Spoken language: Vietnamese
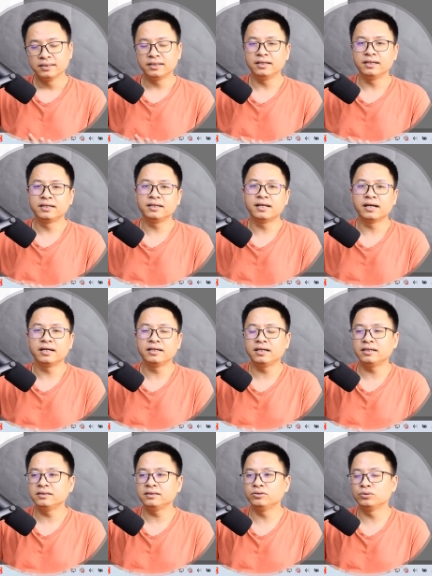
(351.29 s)
thì khi
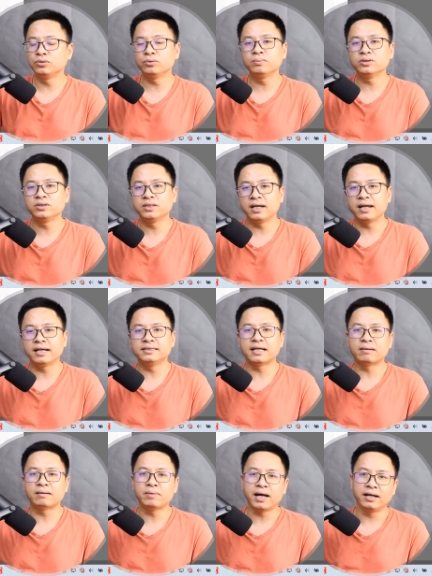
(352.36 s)
đấy ấy, YouTube nó sẽ đánh
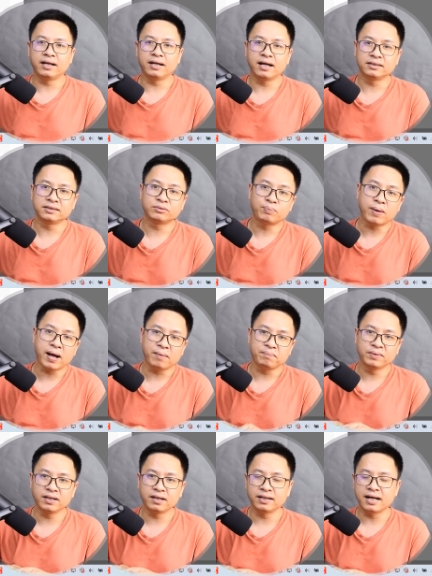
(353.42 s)
giá bạn là đang
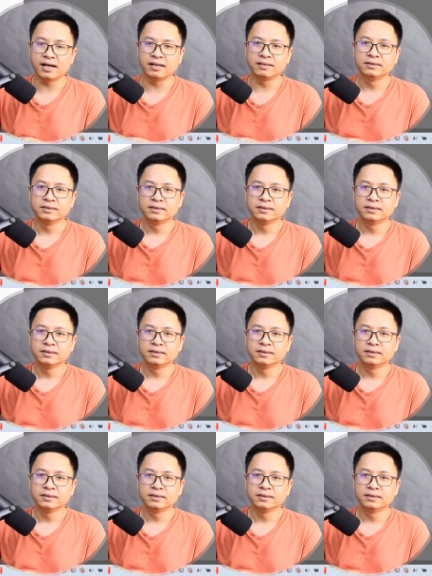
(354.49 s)
spam, tức là đang